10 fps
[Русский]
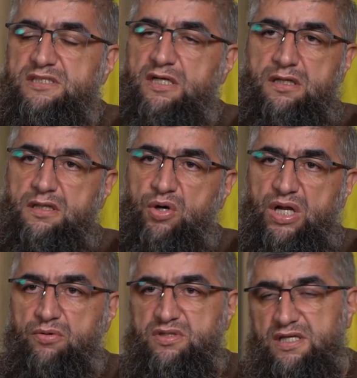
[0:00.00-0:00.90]
саллиллаху
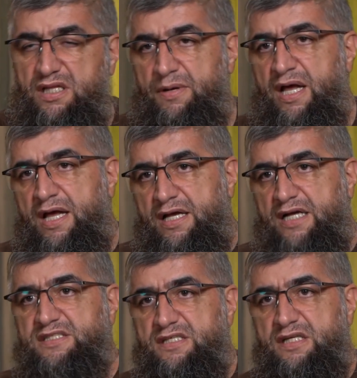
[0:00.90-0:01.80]
алейхи вассалам,
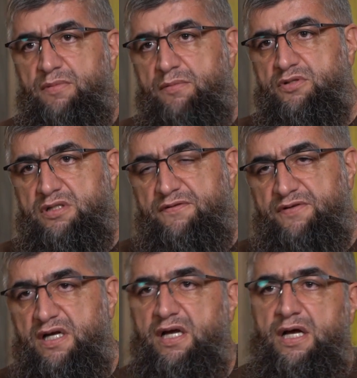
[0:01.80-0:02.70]
как сказал имам
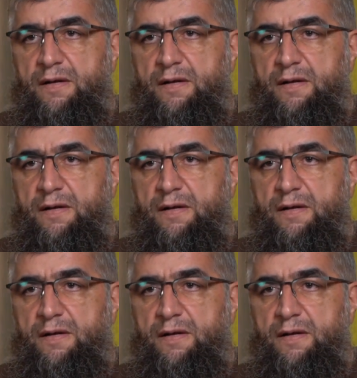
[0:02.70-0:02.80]
Шафи,